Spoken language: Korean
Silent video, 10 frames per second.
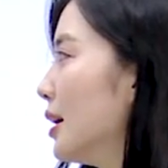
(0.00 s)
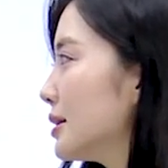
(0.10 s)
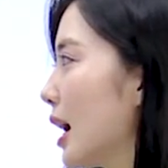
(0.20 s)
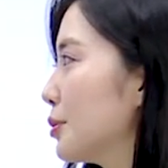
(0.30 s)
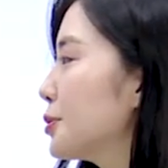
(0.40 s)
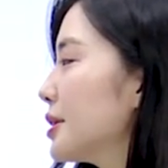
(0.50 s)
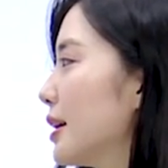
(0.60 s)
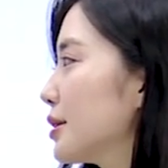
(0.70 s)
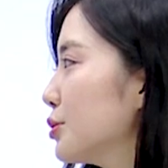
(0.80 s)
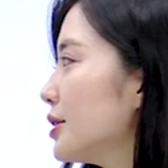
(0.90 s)
자, 봅시다.
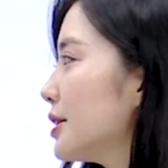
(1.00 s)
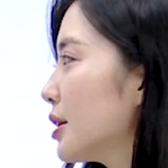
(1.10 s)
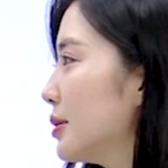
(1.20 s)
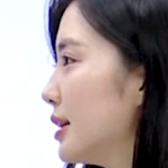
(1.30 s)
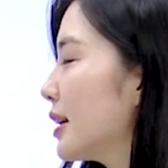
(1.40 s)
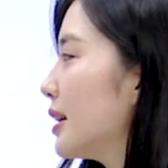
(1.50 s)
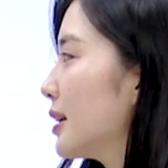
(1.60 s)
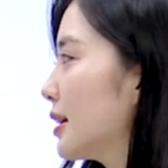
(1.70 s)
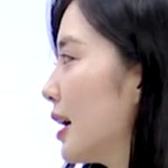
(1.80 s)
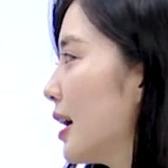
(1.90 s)
그래서 문제점을 얘기할
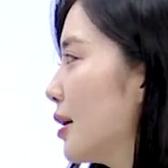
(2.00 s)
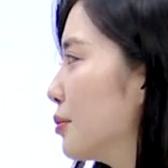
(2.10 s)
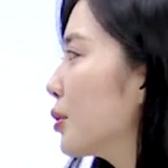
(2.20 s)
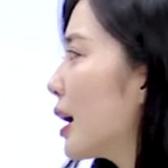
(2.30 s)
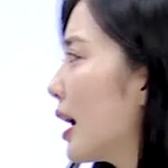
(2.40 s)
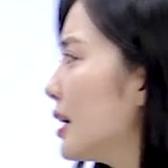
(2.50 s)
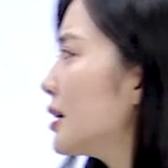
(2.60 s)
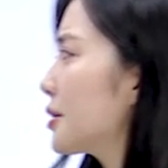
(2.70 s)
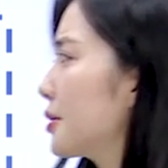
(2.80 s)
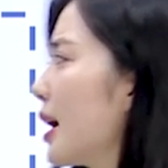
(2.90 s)
때 뭔가
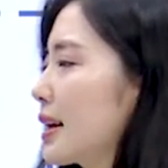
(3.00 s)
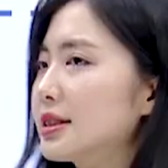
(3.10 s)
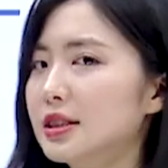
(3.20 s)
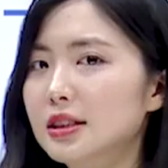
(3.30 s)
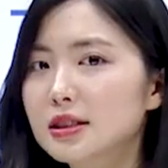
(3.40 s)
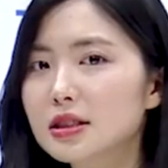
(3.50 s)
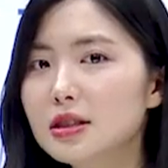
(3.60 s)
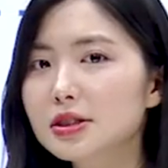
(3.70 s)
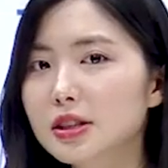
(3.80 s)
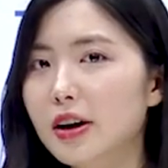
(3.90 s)
incorrect,
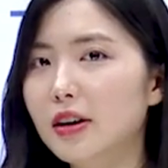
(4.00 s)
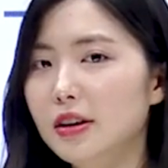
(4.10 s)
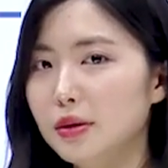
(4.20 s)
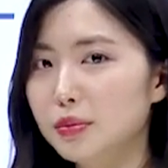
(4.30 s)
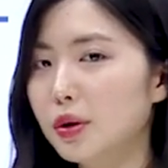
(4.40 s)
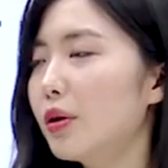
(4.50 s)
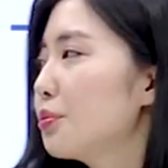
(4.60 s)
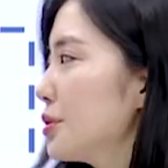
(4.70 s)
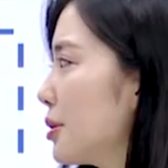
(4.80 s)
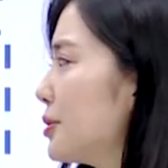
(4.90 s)
틀렸어요. 뭐
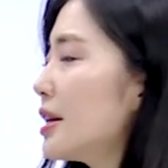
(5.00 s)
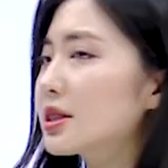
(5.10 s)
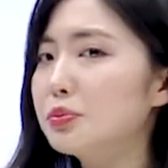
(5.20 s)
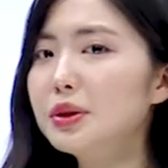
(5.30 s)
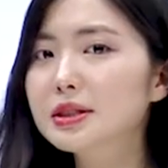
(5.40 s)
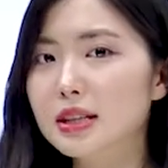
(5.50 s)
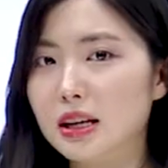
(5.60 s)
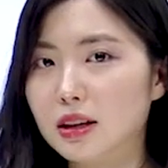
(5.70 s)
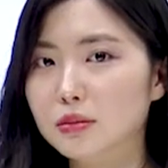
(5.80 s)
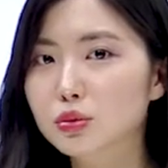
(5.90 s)
something's
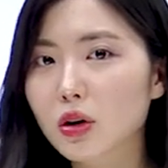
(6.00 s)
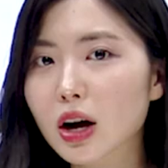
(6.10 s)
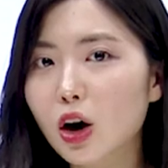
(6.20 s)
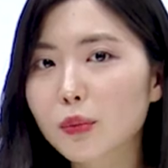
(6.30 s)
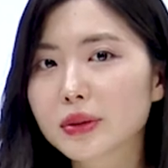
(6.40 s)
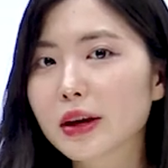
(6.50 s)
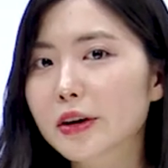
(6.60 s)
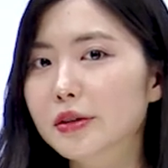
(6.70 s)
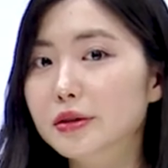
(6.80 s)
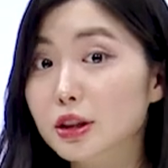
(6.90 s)
missing, 무언가
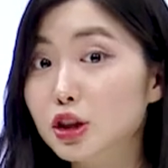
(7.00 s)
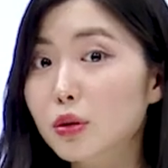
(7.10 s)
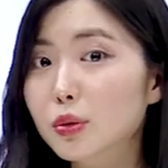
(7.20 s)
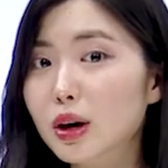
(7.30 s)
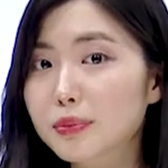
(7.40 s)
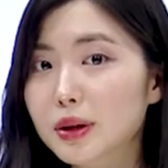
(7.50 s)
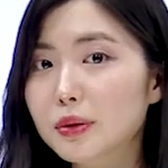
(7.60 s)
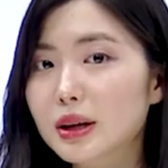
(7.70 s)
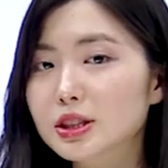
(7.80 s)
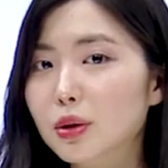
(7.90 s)
없네요. 이렇게 정보가,
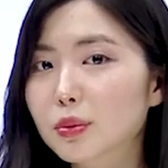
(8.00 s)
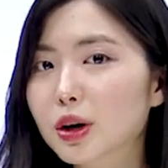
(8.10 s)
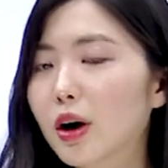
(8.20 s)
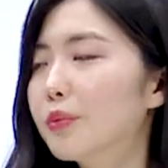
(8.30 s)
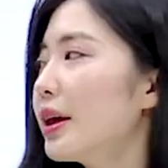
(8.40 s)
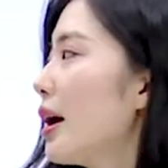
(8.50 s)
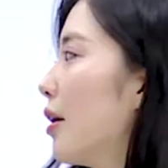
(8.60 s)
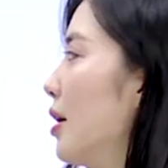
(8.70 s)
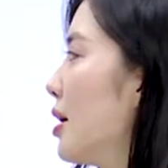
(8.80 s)
필요한 정보가 없네요.